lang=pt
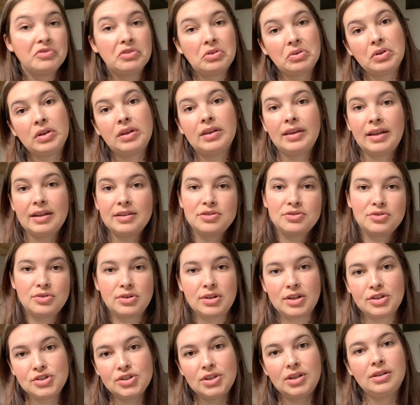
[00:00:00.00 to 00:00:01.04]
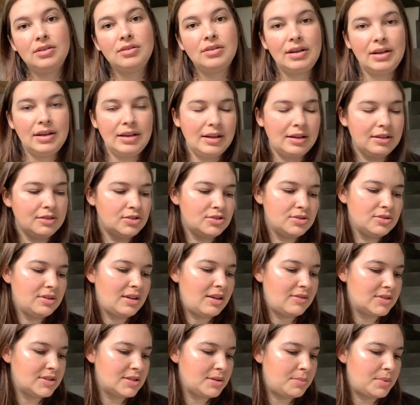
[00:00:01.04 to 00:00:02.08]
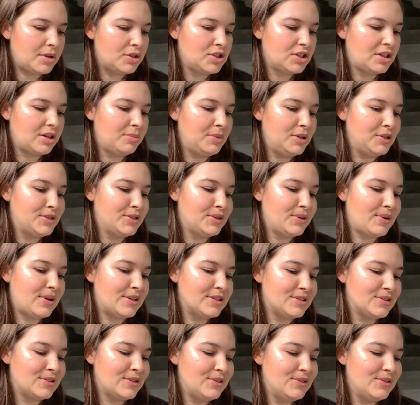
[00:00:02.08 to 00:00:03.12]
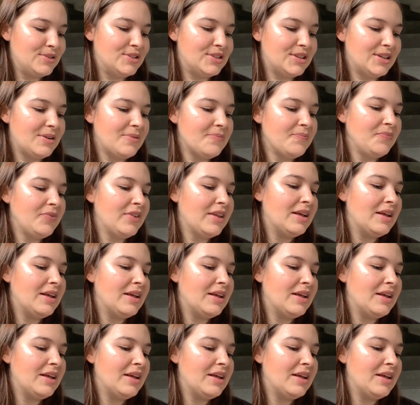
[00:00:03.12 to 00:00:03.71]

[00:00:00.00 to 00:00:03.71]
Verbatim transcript: o que, né, tu tá tirando ali, isso deve ser praticamente quase todo dia,